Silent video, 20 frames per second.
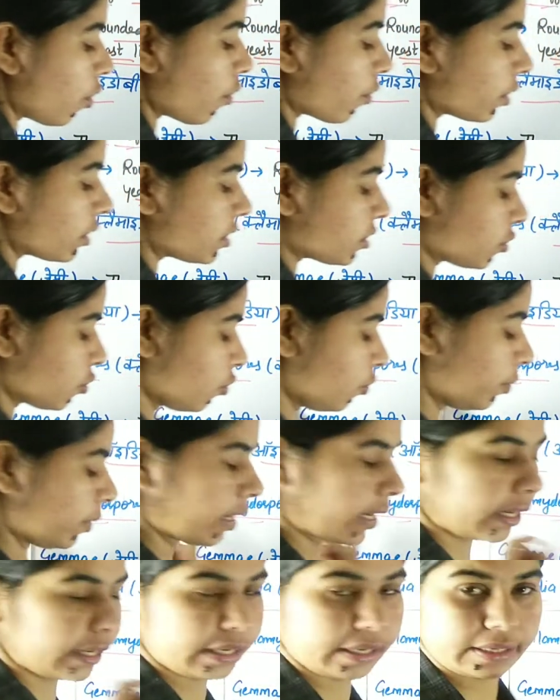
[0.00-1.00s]
को रिज्यूम
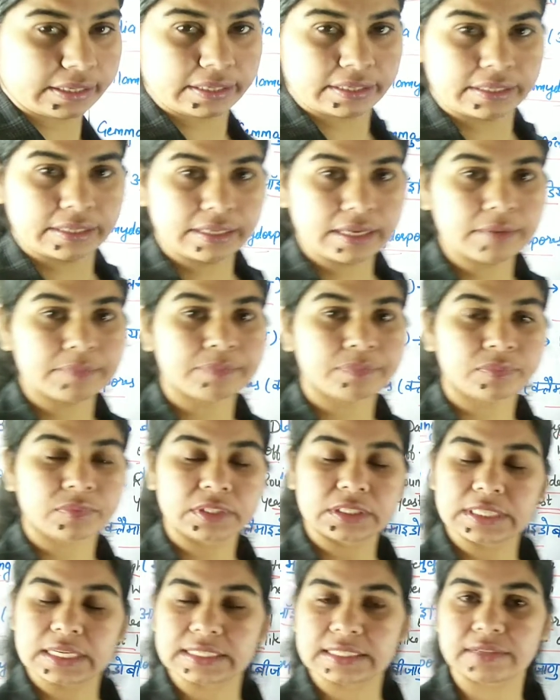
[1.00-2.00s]
कर लेंगे ठीक है
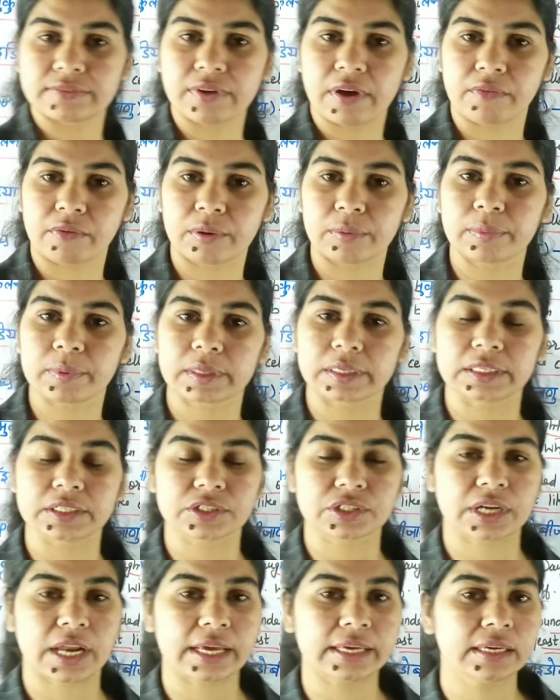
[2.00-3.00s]
जैसे ही फेवरेबल
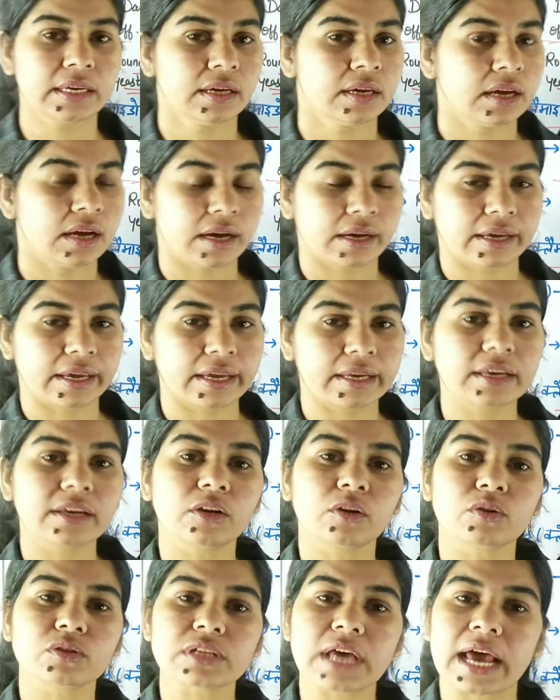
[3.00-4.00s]
कंडीशन आई अगेन
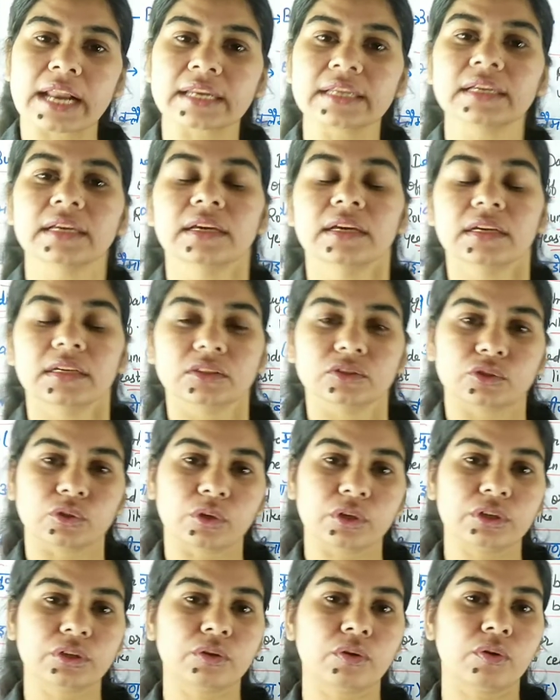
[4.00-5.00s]
इनको सारी
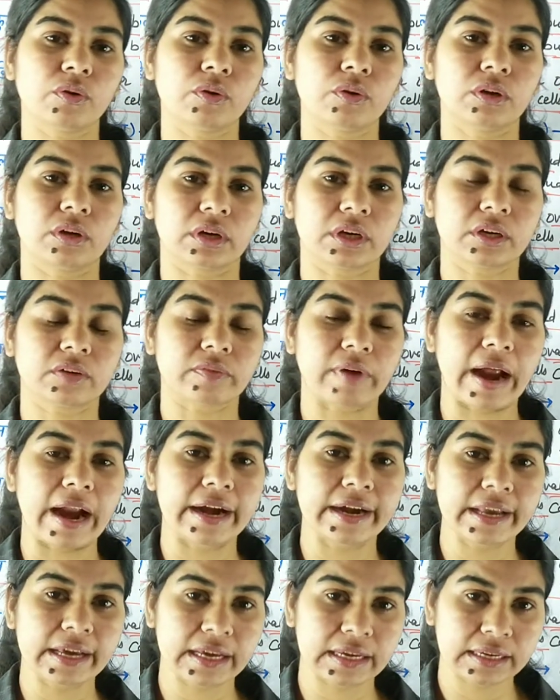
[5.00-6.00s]
जो इनको
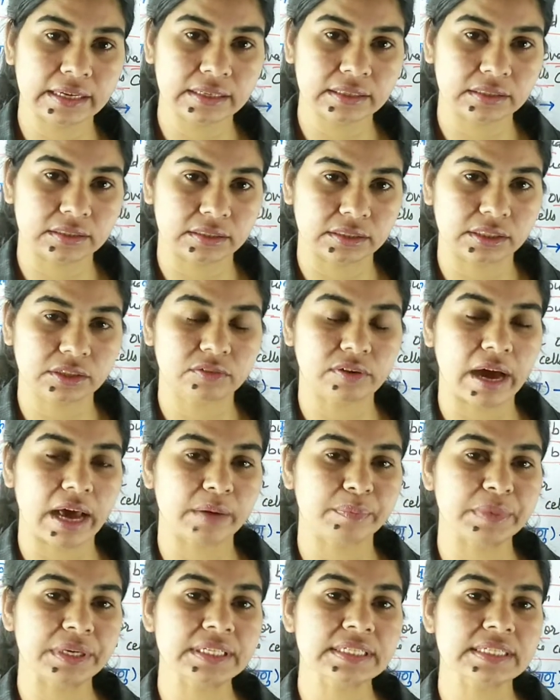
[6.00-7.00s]
रिक्वायर्ड है
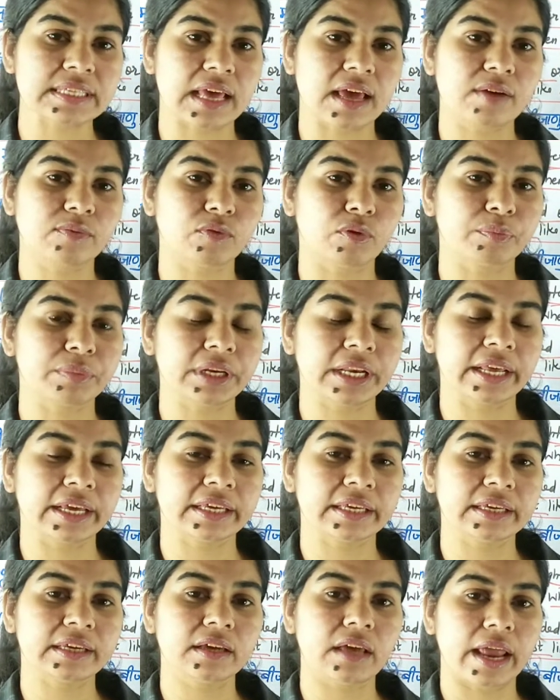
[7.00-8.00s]
रिक्वायरमेंट्स है वो
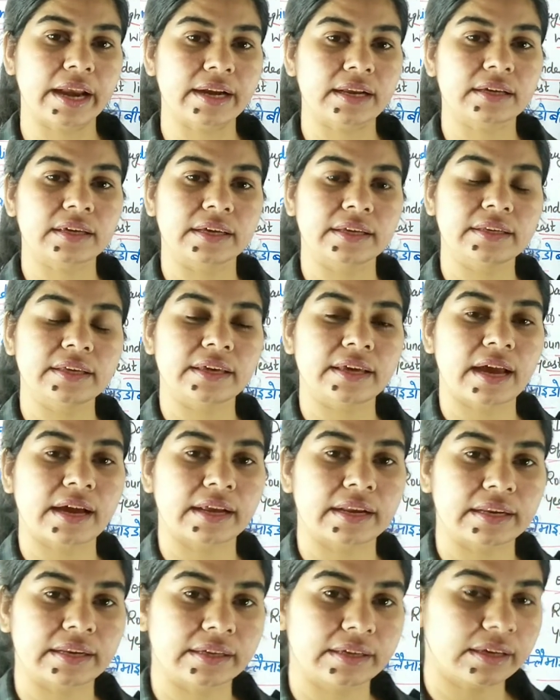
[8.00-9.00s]
मिलेंगी एंड अगेन ये क्या
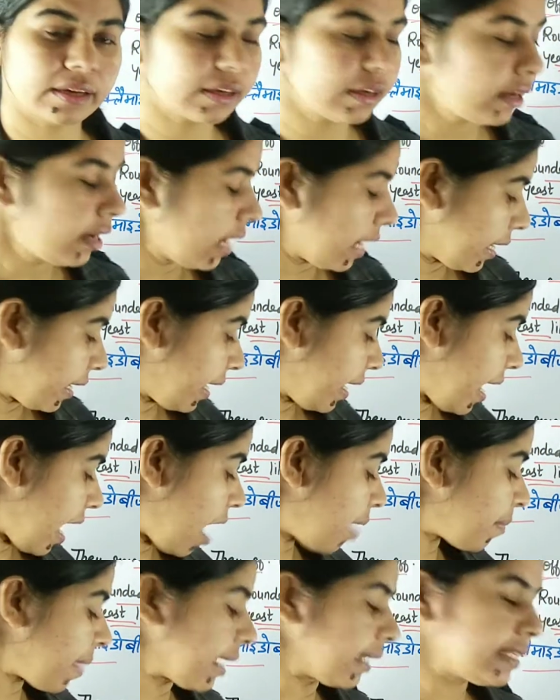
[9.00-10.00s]
कर लेगी
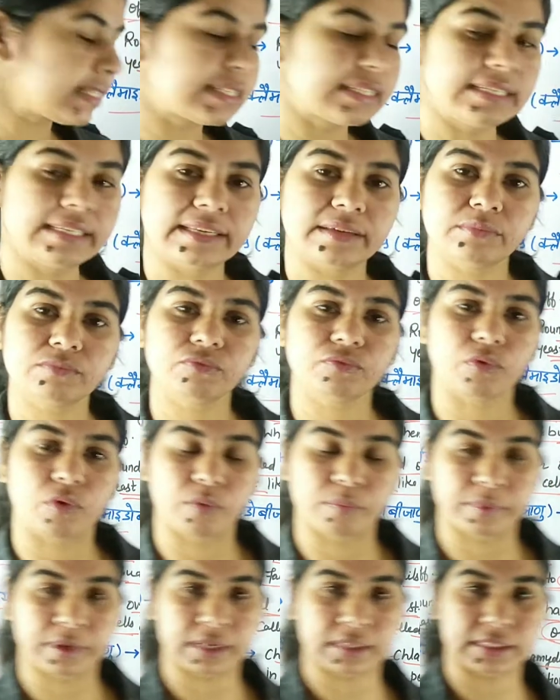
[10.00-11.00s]
नया माइसिलियम
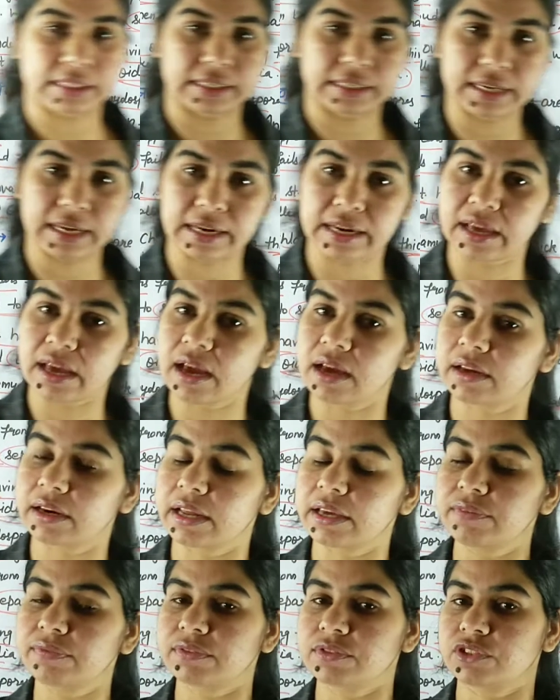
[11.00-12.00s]
फॉर्म कर देगी या
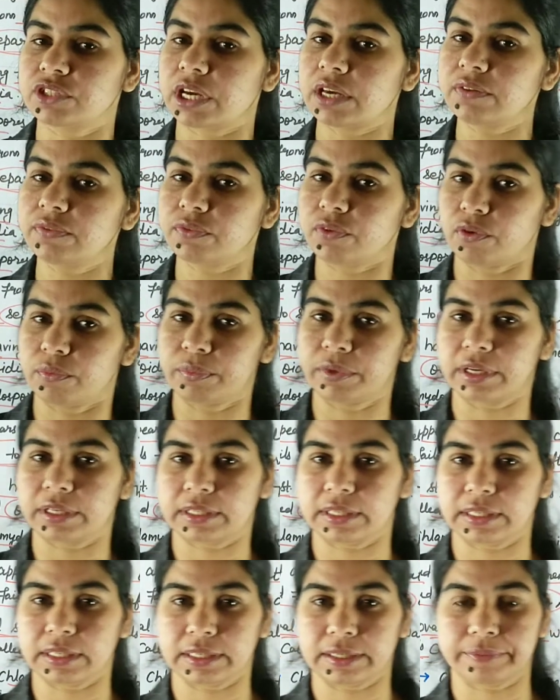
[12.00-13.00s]
नई फंजाई फॉर्म कर
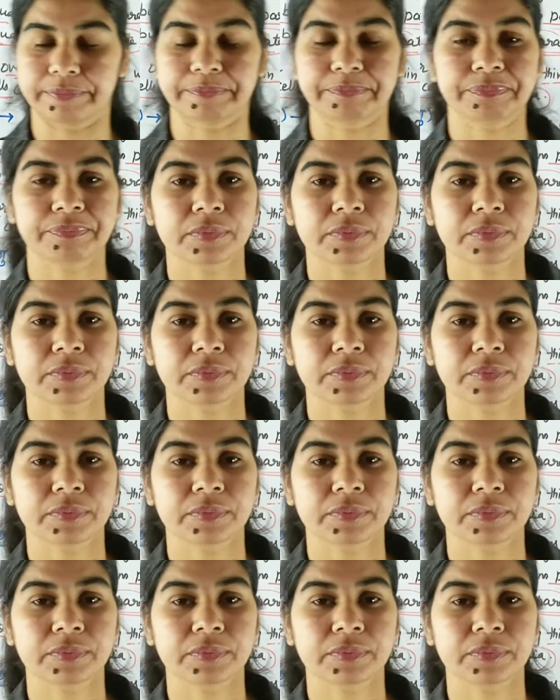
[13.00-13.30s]
देगी